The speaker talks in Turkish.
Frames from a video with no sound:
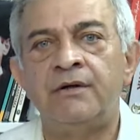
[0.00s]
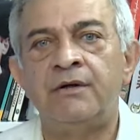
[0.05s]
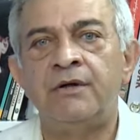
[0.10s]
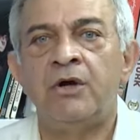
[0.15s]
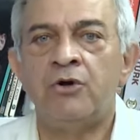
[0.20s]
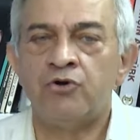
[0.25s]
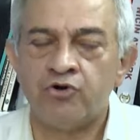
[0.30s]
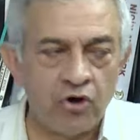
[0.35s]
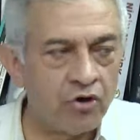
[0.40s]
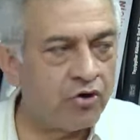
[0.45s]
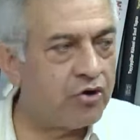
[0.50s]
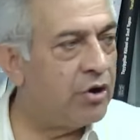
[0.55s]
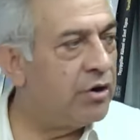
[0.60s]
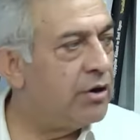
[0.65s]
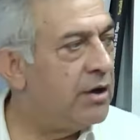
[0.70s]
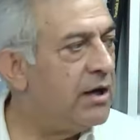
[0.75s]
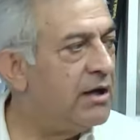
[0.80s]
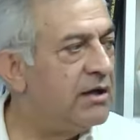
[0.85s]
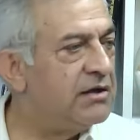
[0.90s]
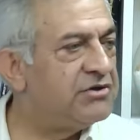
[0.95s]
Çünkü
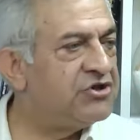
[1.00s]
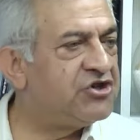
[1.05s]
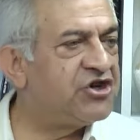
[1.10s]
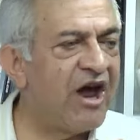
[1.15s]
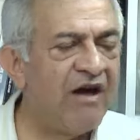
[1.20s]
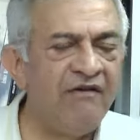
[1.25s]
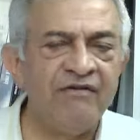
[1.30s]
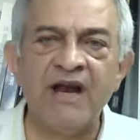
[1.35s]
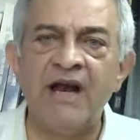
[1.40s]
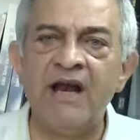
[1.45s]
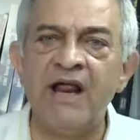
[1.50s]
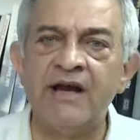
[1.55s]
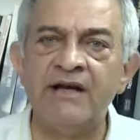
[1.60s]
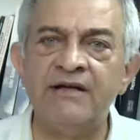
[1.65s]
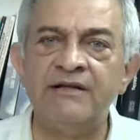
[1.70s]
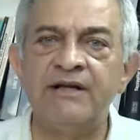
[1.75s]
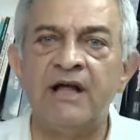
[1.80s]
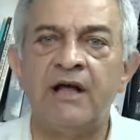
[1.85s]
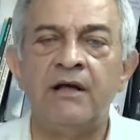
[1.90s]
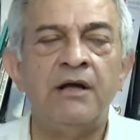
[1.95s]

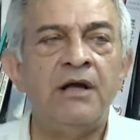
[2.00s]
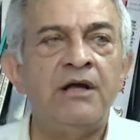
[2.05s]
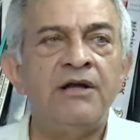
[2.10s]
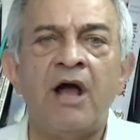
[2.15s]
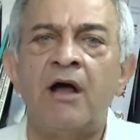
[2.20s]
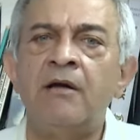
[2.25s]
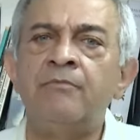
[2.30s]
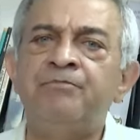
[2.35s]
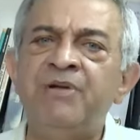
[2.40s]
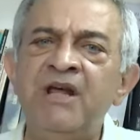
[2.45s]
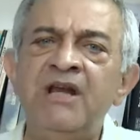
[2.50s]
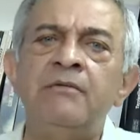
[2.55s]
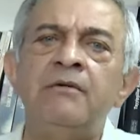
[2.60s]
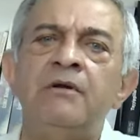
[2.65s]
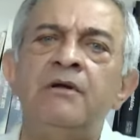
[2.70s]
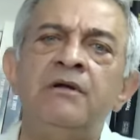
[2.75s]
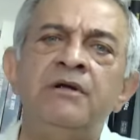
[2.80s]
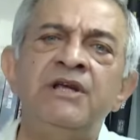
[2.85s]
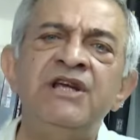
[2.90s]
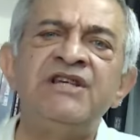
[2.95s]
çevrelerinde yani bir
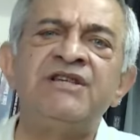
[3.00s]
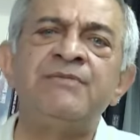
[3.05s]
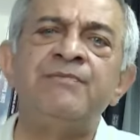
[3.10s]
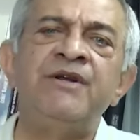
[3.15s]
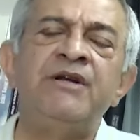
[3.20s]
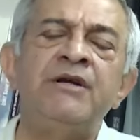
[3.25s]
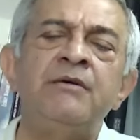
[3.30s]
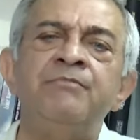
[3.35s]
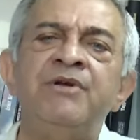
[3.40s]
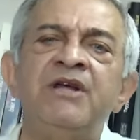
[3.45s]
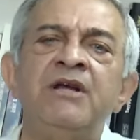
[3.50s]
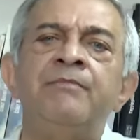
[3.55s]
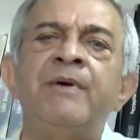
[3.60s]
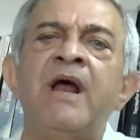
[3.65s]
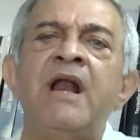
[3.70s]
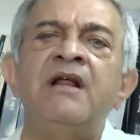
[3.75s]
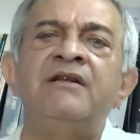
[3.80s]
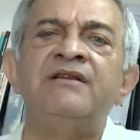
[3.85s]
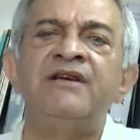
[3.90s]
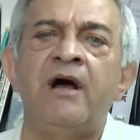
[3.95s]
İzmir'in bir
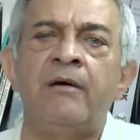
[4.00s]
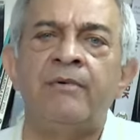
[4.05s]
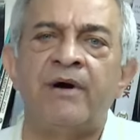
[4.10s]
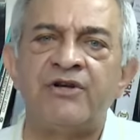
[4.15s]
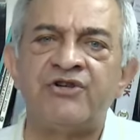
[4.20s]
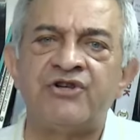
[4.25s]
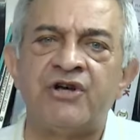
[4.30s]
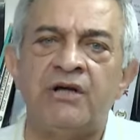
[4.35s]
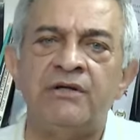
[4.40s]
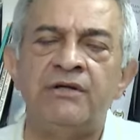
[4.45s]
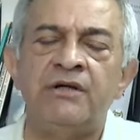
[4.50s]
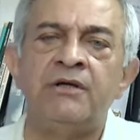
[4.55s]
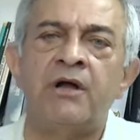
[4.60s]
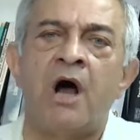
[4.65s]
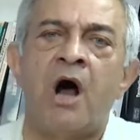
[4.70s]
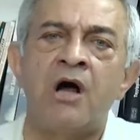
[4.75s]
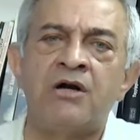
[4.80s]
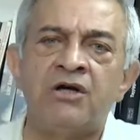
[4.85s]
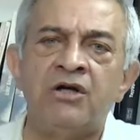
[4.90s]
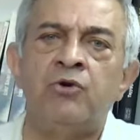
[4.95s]
belediye başkanının
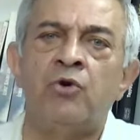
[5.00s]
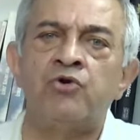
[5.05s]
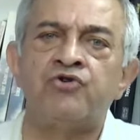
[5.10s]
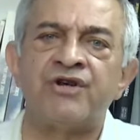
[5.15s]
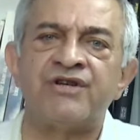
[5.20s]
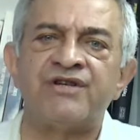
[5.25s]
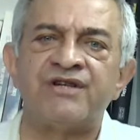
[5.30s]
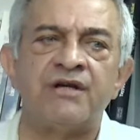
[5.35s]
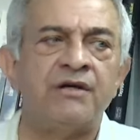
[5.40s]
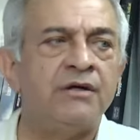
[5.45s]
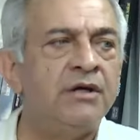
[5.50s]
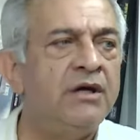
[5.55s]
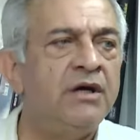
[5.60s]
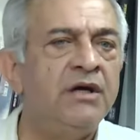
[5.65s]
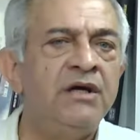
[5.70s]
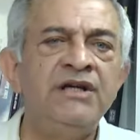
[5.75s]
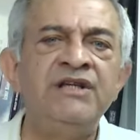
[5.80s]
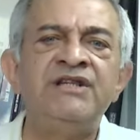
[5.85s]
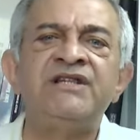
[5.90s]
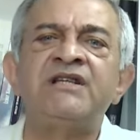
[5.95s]
akıl hocası
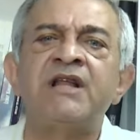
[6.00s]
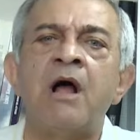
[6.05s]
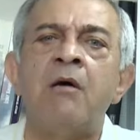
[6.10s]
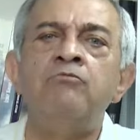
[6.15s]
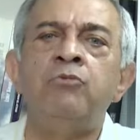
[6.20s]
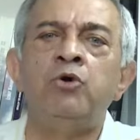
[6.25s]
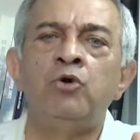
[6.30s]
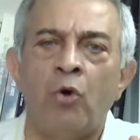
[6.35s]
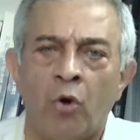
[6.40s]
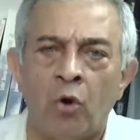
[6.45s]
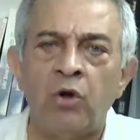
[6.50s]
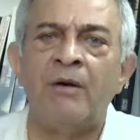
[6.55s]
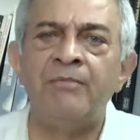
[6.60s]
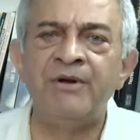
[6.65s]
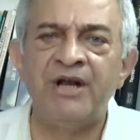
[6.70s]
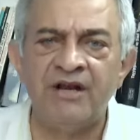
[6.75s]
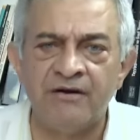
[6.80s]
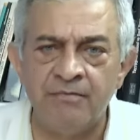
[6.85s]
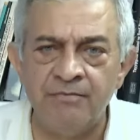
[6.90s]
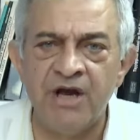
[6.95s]
İstanbul
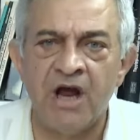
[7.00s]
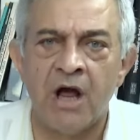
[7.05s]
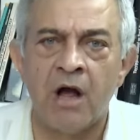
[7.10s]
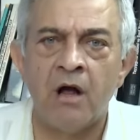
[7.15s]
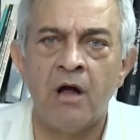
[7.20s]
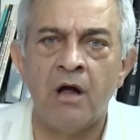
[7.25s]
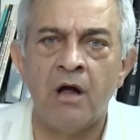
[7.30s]
olabilir mi ya?